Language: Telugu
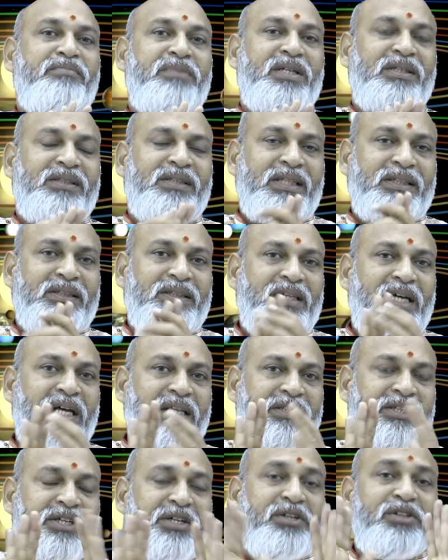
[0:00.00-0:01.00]
మీరు
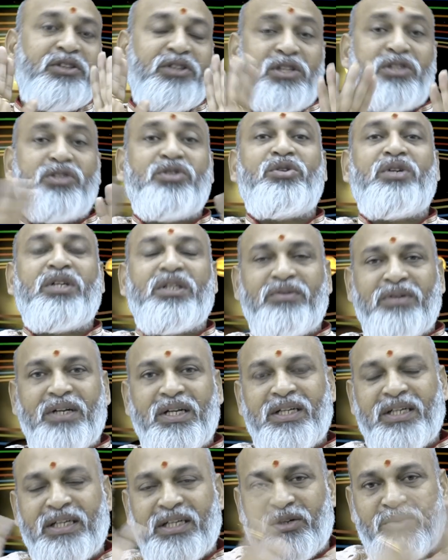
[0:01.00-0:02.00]
దత్తాత్రేయుని తలుచుకోవడం
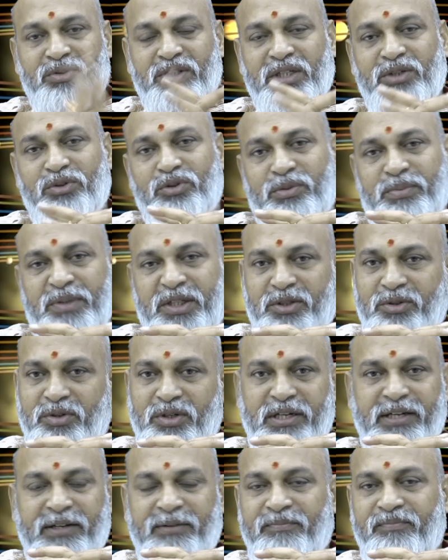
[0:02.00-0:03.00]
ద్వారా క్లియర్ అవుతాయి
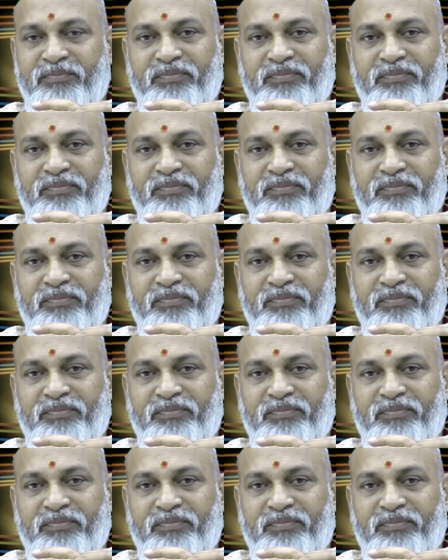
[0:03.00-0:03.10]
గుర్తుపెట్టుకోండి